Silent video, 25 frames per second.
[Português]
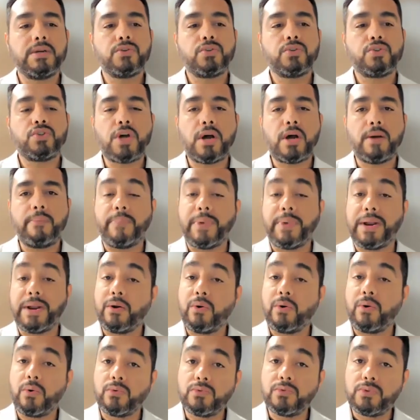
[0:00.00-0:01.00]
Só
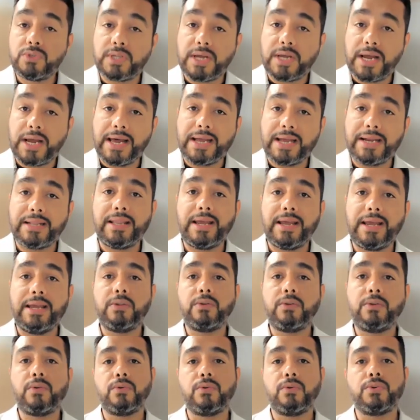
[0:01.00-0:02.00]
para constar
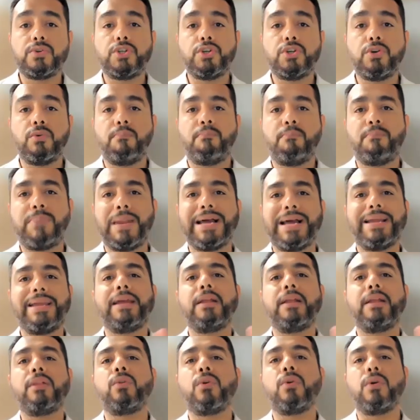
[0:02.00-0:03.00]
dentro de um
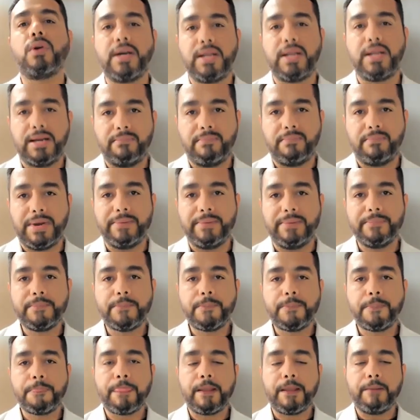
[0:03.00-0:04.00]
plaquetograma,
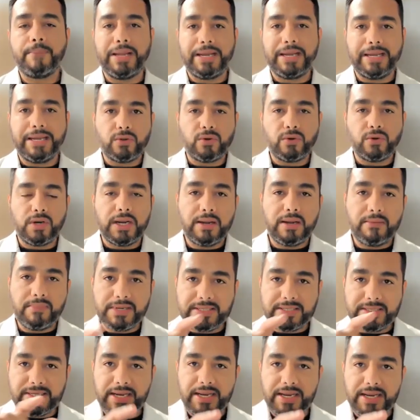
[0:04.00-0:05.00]

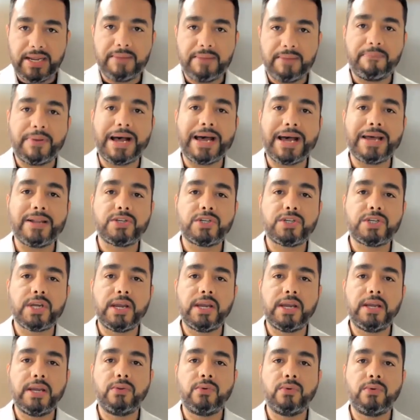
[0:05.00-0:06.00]
plaquetograma seria a parte
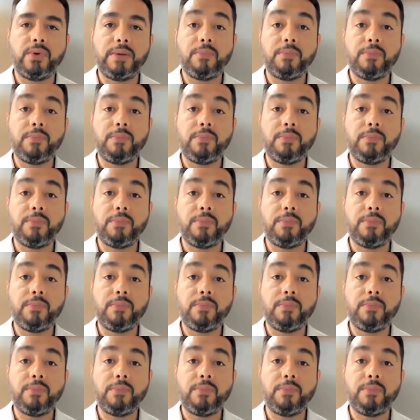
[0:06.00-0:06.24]
aí do